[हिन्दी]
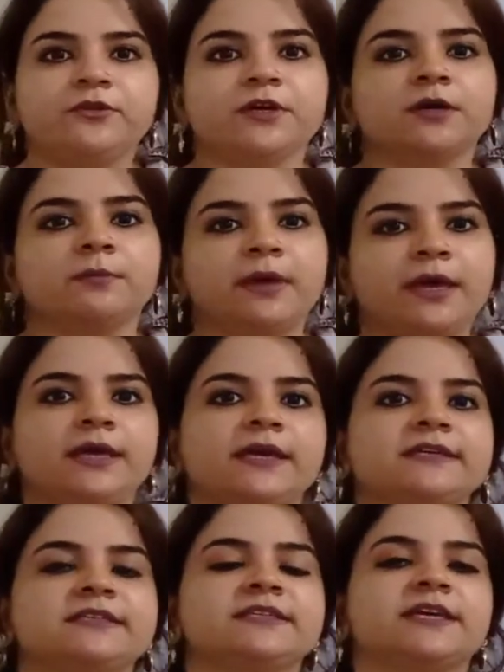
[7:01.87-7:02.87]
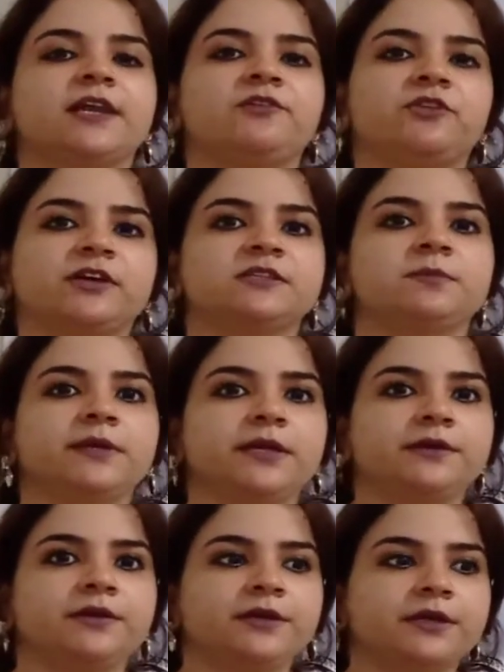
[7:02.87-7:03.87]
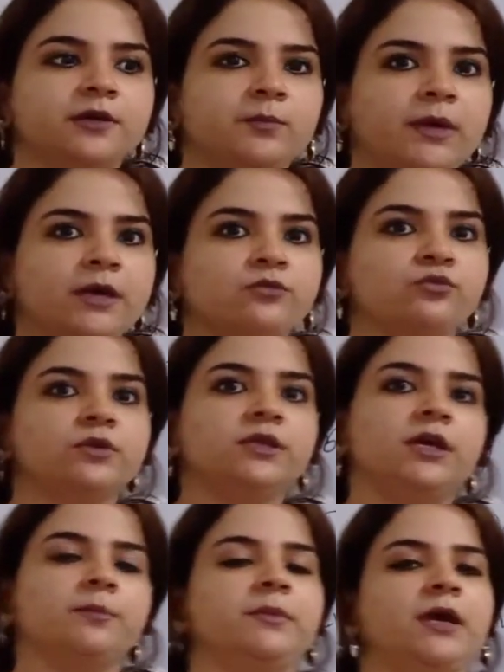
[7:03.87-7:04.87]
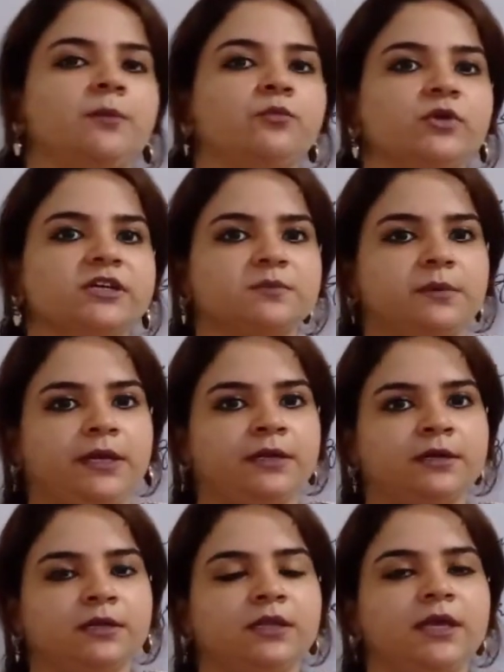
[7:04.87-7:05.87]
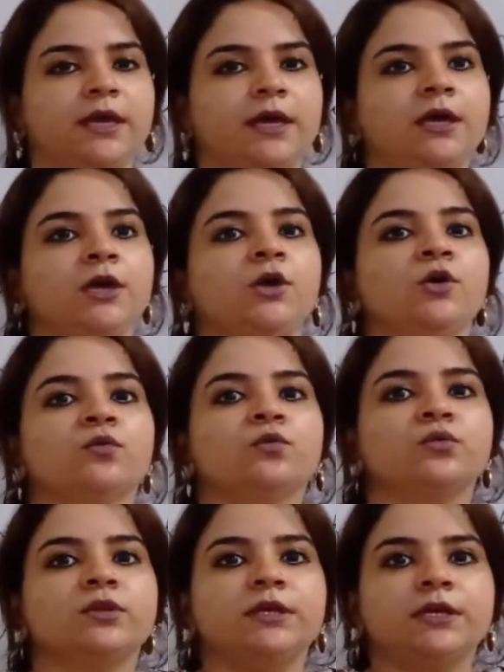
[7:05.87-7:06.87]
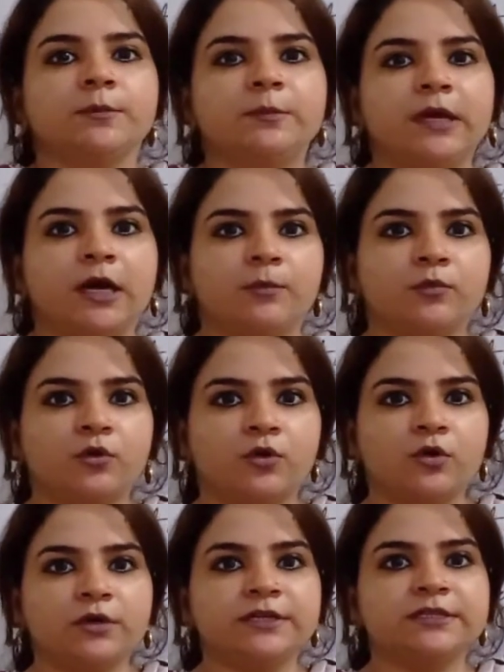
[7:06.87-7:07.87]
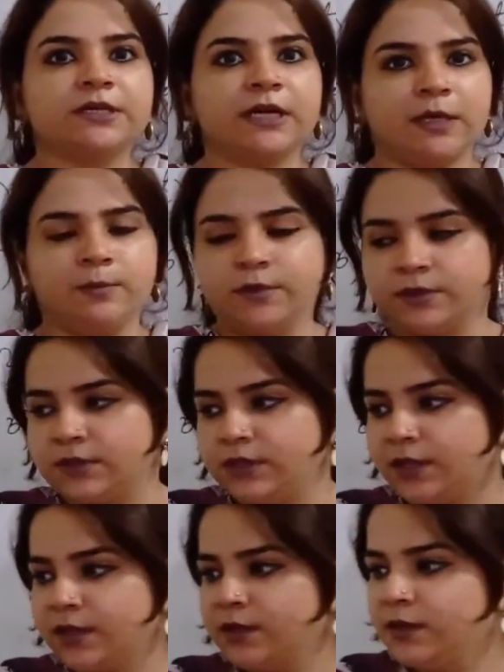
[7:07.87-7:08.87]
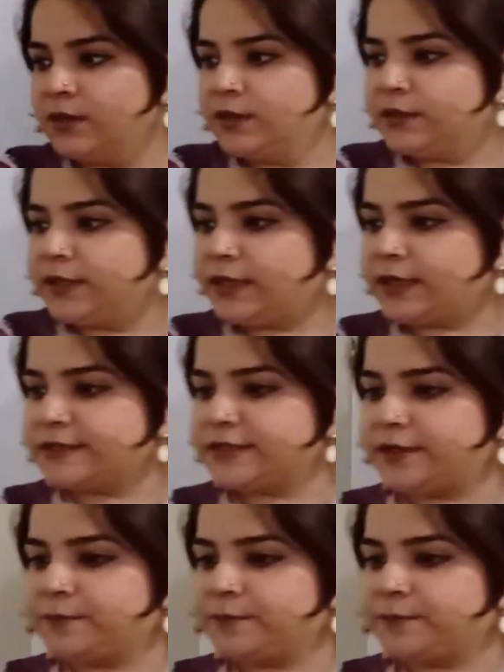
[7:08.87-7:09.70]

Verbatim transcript: टर्म है एक सेल्फ एक्सप्लेनेटरी टर्म है खुद ही अपने आप को एक्सप्लेन करती है खुद ही अपने आप को डिस्क्राइब करती है ठीक है जी